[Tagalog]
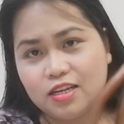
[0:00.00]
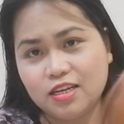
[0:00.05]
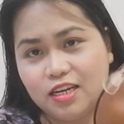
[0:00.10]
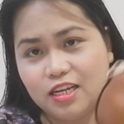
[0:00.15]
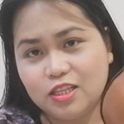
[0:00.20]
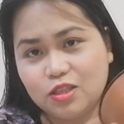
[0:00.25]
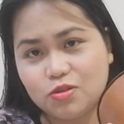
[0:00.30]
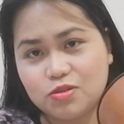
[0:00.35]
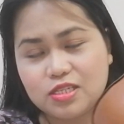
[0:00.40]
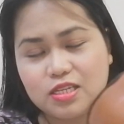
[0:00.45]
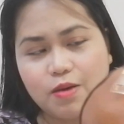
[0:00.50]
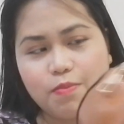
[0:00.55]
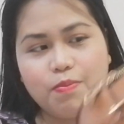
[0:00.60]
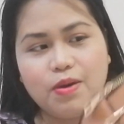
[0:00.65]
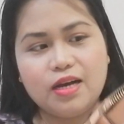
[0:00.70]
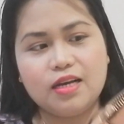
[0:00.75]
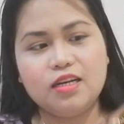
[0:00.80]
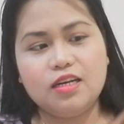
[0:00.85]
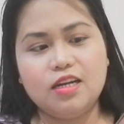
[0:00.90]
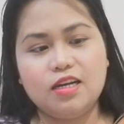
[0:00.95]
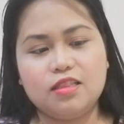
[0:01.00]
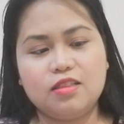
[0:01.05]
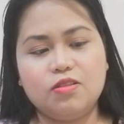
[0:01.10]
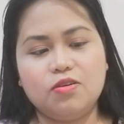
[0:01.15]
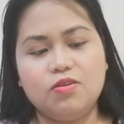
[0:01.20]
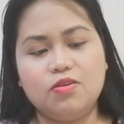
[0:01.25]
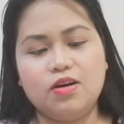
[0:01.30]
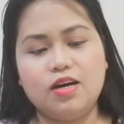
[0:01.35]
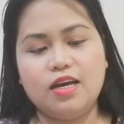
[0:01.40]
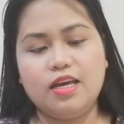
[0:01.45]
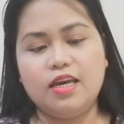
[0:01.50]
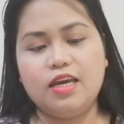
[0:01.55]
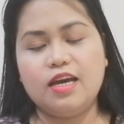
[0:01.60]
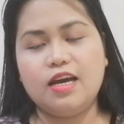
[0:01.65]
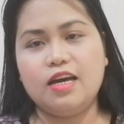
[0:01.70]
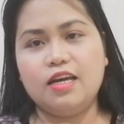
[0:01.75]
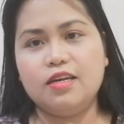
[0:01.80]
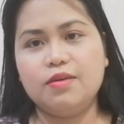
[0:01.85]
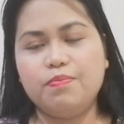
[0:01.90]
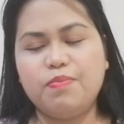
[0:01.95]
Dito sa bag na to.
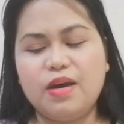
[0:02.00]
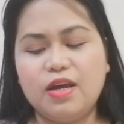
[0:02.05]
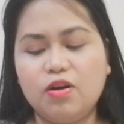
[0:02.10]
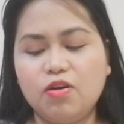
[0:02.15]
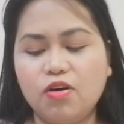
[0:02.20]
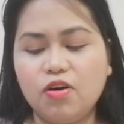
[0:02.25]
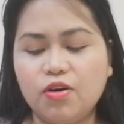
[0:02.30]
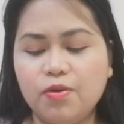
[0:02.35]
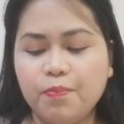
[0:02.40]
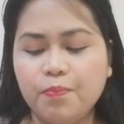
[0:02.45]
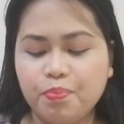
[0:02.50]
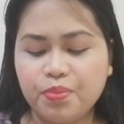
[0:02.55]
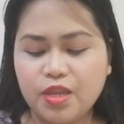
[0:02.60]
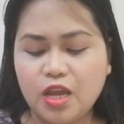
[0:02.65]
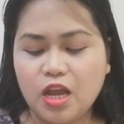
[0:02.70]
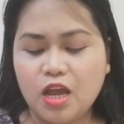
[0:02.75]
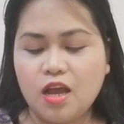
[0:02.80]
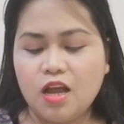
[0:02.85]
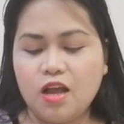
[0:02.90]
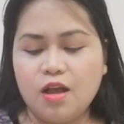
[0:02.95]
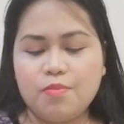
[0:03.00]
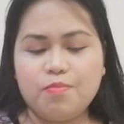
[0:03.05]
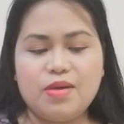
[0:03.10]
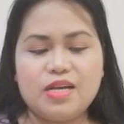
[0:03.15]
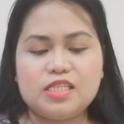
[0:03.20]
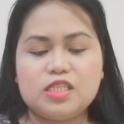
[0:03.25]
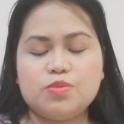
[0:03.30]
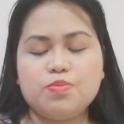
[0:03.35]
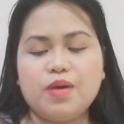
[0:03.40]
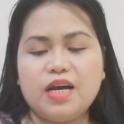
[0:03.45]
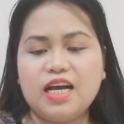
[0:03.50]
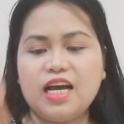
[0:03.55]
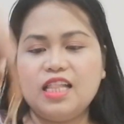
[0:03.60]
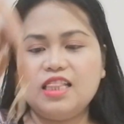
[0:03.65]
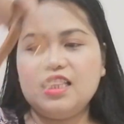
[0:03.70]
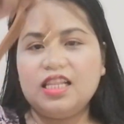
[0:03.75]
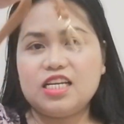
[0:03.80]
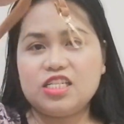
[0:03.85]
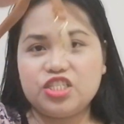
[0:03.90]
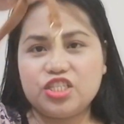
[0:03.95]
Ayan. Pero, mas
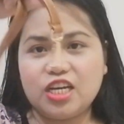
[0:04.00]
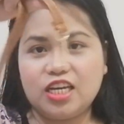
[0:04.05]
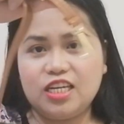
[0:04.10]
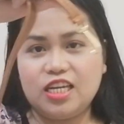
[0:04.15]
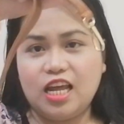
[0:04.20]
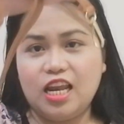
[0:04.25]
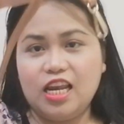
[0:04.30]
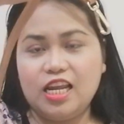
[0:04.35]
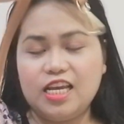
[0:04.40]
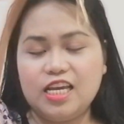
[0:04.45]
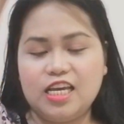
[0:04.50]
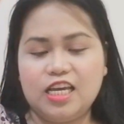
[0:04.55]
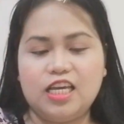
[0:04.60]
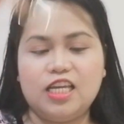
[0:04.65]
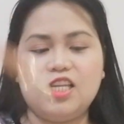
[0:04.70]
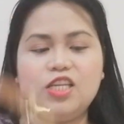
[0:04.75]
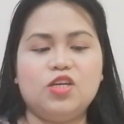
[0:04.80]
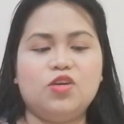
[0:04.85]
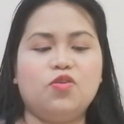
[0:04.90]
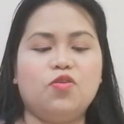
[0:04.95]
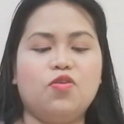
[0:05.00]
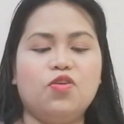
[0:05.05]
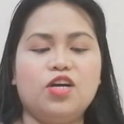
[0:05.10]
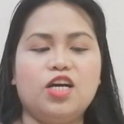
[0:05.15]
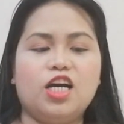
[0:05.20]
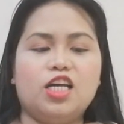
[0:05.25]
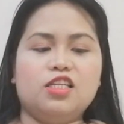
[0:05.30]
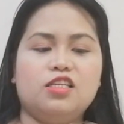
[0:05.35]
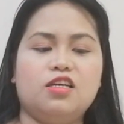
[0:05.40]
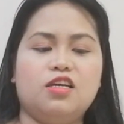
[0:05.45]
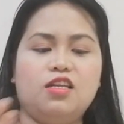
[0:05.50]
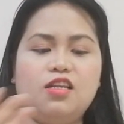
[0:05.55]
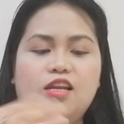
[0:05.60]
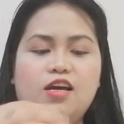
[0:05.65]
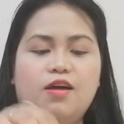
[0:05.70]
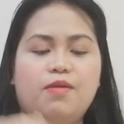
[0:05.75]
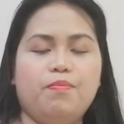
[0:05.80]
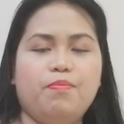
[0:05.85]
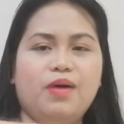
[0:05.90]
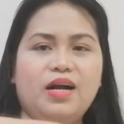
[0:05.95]
maganda siya dalhin kung ganyan
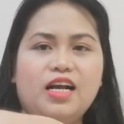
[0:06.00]
lang.